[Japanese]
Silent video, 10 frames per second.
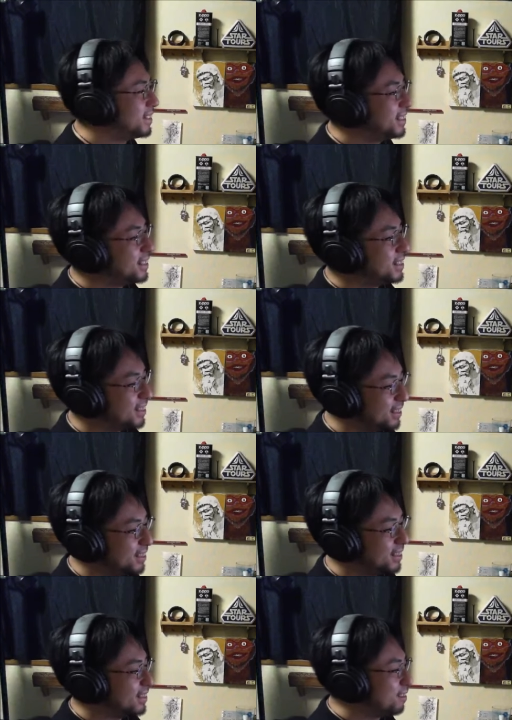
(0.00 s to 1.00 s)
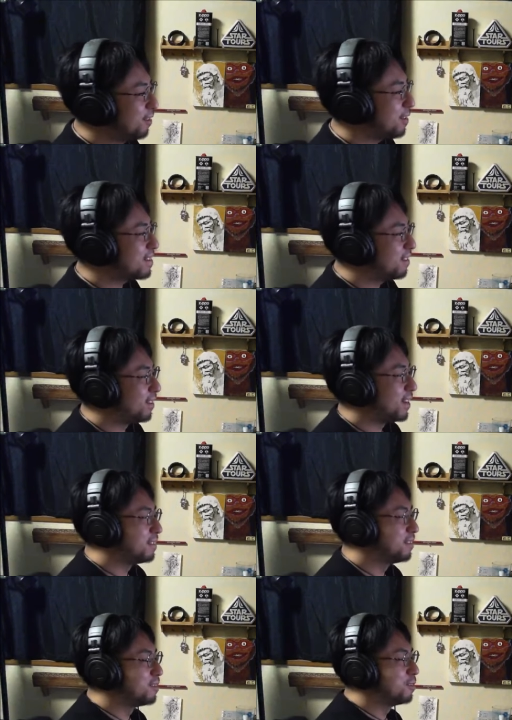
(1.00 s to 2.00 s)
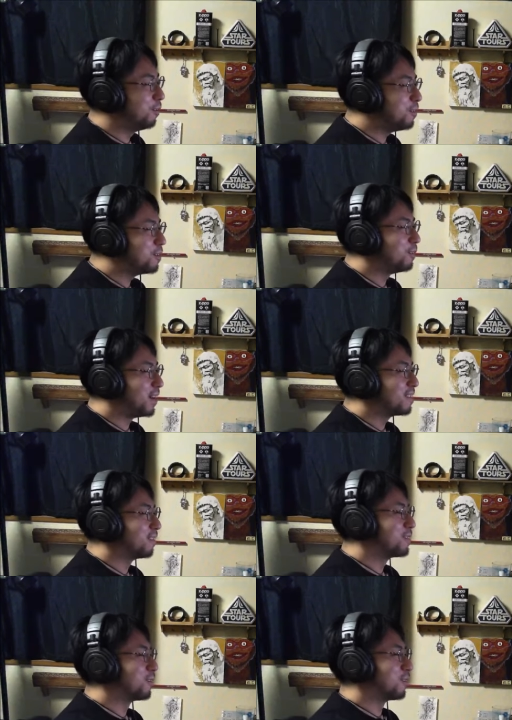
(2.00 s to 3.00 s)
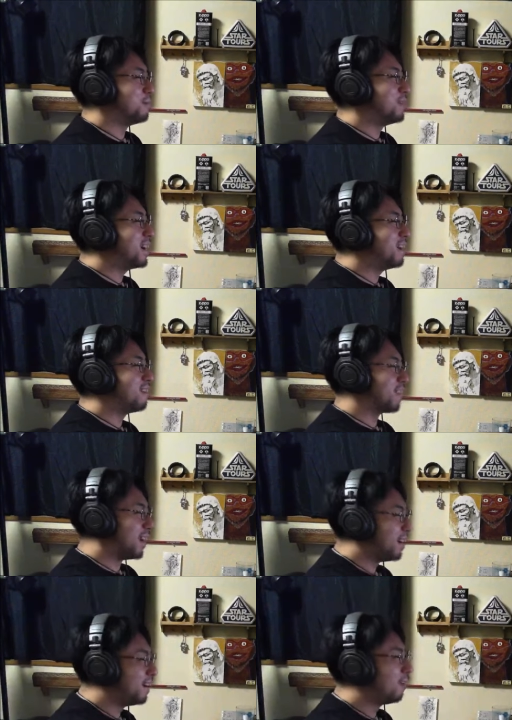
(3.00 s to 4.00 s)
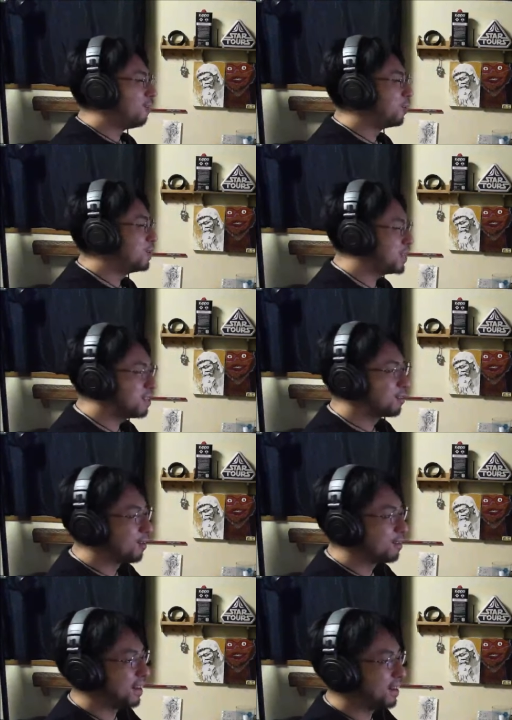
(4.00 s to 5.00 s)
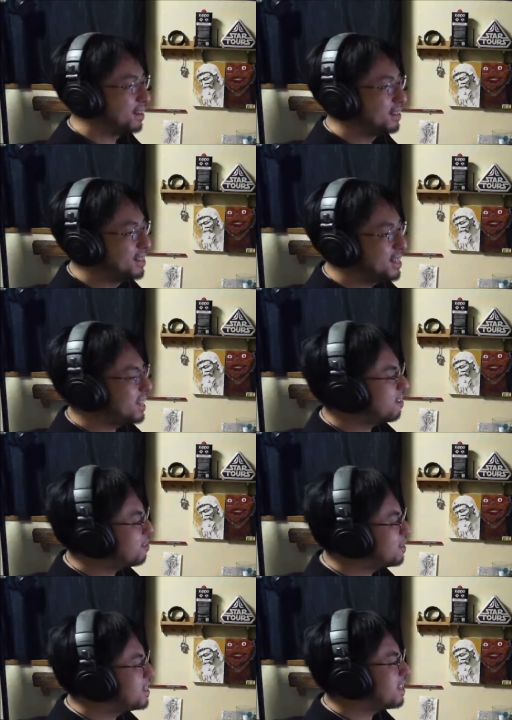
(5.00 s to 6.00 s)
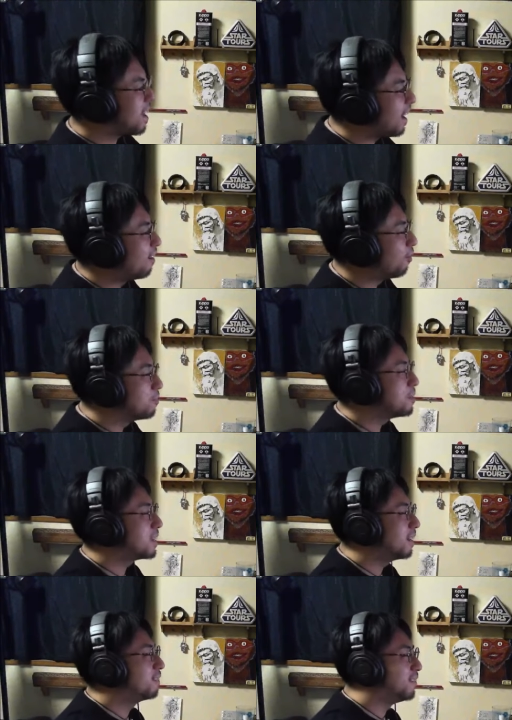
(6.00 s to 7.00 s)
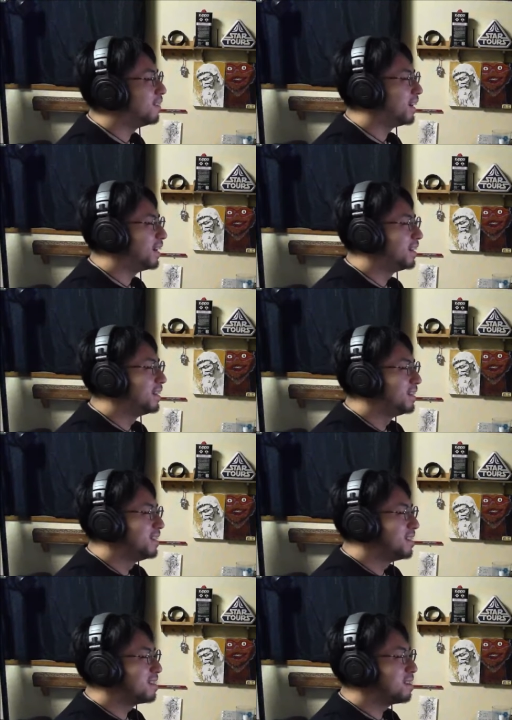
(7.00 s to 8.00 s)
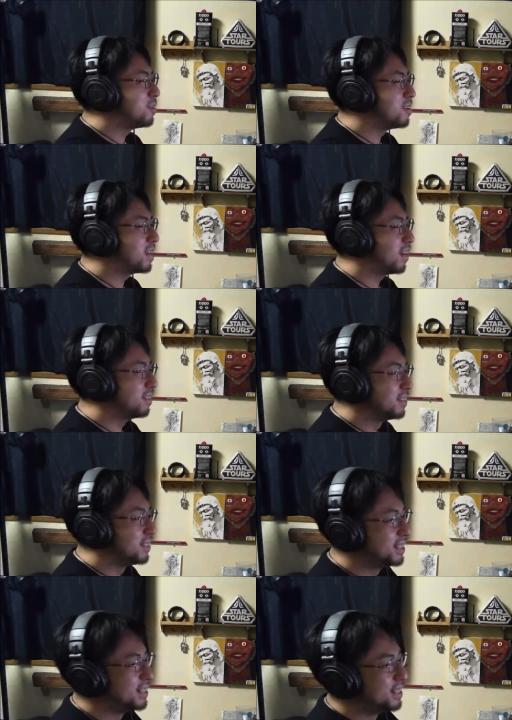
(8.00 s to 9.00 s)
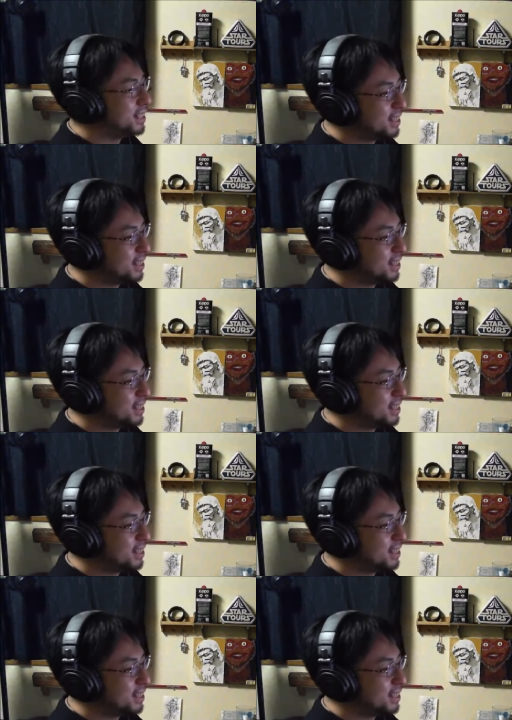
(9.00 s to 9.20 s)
ドレさんはどういうファイトをするのか見たいよね。本気のドレさん。ヒカルくんいいね。俺もヒカルくん派。セブンヒカル。ドレさん。